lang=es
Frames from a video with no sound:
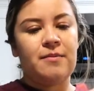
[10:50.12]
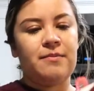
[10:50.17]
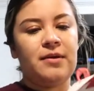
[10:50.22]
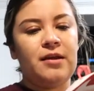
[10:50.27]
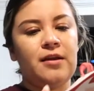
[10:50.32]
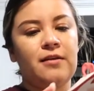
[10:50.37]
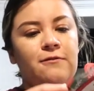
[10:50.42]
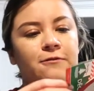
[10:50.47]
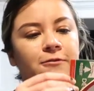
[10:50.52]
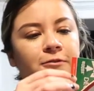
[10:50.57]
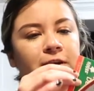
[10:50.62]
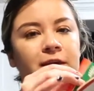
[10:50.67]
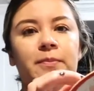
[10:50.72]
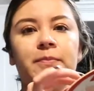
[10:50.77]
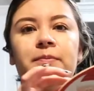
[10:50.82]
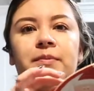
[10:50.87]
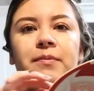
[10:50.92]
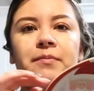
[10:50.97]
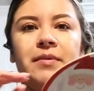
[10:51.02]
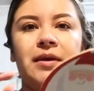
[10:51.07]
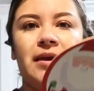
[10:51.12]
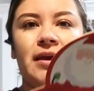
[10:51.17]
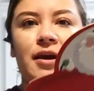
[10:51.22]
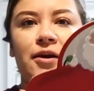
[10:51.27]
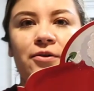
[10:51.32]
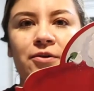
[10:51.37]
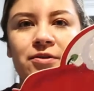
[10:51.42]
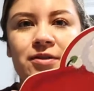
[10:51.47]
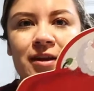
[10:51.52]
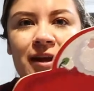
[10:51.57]
Miren, fui y
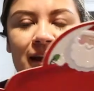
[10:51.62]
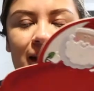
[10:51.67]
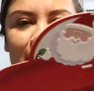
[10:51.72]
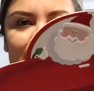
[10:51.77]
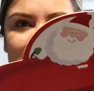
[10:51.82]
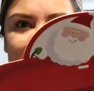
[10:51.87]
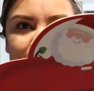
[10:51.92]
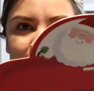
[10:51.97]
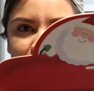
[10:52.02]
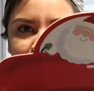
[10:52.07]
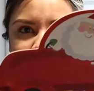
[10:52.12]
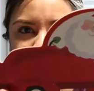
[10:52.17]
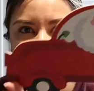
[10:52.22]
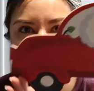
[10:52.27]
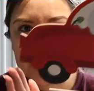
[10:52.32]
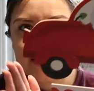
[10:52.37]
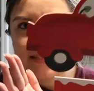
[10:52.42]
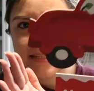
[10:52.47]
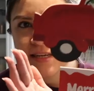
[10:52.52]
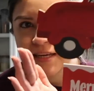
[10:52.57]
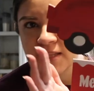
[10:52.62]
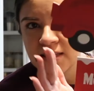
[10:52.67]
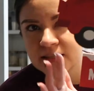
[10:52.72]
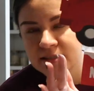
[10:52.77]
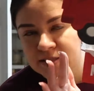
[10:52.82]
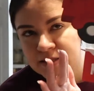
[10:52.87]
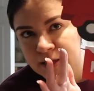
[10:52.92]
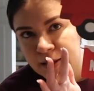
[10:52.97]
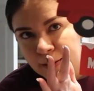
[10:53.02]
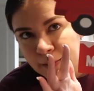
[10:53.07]
encontré este, chicas, que
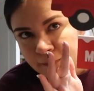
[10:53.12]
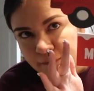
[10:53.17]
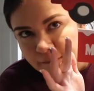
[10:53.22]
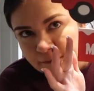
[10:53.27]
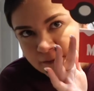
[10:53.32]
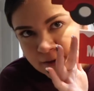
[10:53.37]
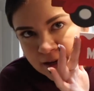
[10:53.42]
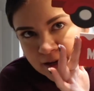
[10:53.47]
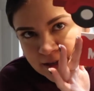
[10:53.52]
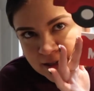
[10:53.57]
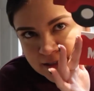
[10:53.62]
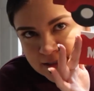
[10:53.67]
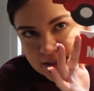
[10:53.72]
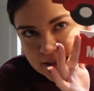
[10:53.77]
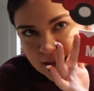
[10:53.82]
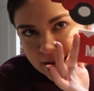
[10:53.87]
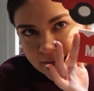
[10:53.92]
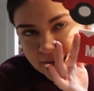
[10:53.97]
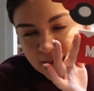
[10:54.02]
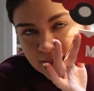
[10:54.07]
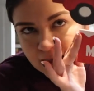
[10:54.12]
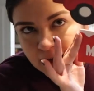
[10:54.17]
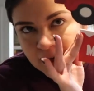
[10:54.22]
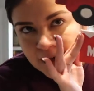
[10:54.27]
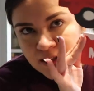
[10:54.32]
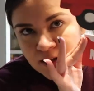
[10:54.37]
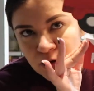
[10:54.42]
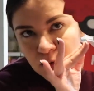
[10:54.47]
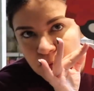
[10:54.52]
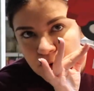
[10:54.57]
dice Feliz
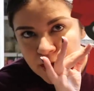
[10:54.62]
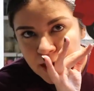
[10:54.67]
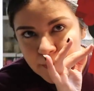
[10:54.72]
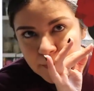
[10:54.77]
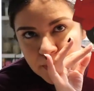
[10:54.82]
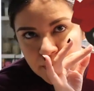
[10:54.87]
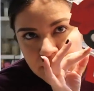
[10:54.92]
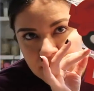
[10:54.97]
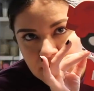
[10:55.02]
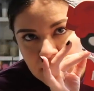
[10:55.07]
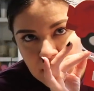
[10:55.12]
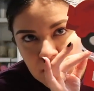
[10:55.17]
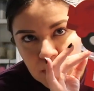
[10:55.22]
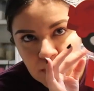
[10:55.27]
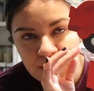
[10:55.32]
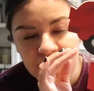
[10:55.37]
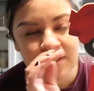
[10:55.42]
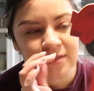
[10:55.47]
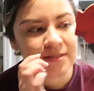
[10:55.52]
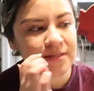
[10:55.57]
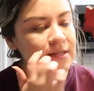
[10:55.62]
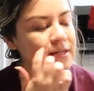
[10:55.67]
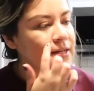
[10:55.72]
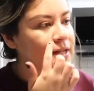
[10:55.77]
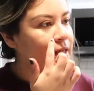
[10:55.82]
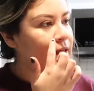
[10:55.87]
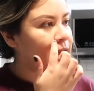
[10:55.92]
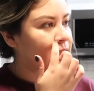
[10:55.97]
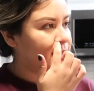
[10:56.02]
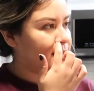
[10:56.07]
Navidad. Lo voy a poner en una
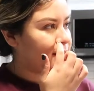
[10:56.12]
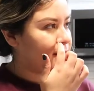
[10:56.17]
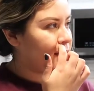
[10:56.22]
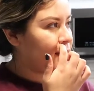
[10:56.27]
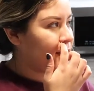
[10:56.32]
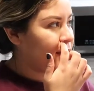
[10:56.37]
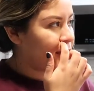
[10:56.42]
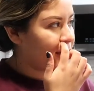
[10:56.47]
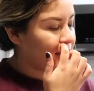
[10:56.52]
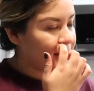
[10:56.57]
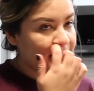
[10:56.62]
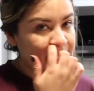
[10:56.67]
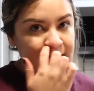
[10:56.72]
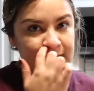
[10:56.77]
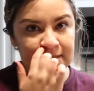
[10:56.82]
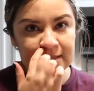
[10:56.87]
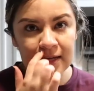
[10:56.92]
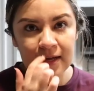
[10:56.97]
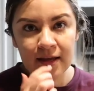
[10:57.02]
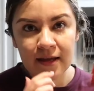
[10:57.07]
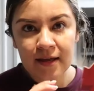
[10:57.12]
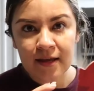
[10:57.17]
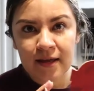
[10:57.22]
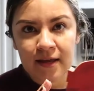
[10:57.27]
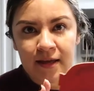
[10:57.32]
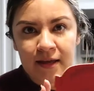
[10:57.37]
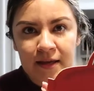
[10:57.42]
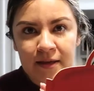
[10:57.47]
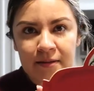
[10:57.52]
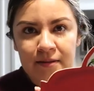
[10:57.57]
esquina de la entrada de la casa.
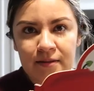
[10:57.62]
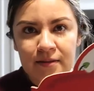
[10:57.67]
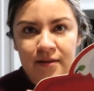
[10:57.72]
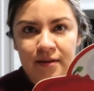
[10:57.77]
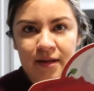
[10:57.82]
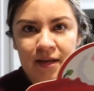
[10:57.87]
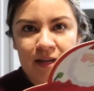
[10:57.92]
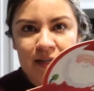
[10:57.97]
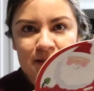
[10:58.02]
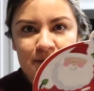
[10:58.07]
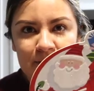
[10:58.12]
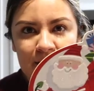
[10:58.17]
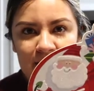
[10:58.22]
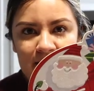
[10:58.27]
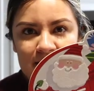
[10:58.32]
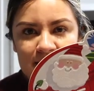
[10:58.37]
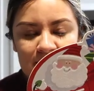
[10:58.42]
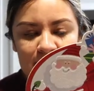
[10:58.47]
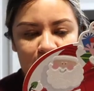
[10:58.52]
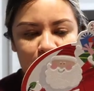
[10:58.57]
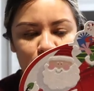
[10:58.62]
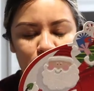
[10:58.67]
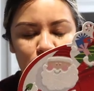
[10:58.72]
¿Qué les parece?